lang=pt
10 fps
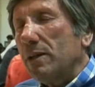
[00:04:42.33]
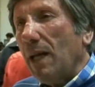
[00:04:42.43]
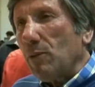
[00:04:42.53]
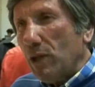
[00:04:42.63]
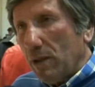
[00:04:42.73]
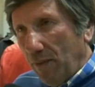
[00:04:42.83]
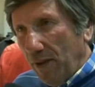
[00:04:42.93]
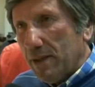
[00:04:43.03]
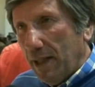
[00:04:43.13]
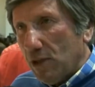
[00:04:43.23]
Temos
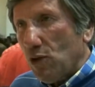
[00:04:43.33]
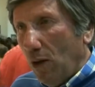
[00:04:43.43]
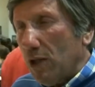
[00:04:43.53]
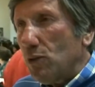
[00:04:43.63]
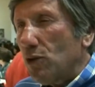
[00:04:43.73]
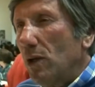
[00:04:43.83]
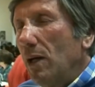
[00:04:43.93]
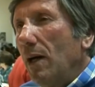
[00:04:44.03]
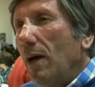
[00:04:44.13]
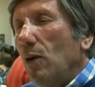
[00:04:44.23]
127 sócios
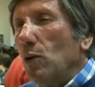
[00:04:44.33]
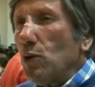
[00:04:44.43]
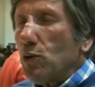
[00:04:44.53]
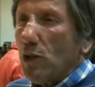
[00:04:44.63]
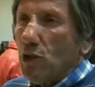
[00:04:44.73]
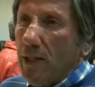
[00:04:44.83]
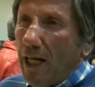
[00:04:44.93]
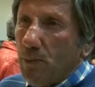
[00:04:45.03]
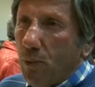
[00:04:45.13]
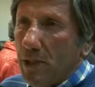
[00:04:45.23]
e os outros
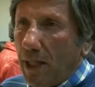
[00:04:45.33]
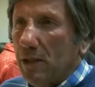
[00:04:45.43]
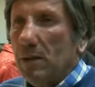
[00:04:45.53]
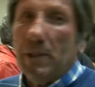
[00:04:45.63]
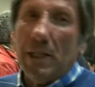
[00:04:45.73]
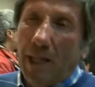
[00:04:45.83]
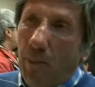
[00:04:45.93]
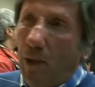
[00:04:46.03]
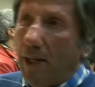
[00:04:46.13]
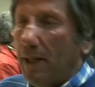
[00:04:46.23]
10%, como disse há
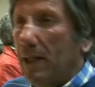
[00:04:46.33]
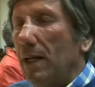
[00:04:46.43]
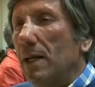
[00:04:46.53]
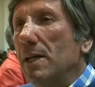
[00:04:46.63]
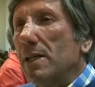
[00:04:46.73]
bocado aqui,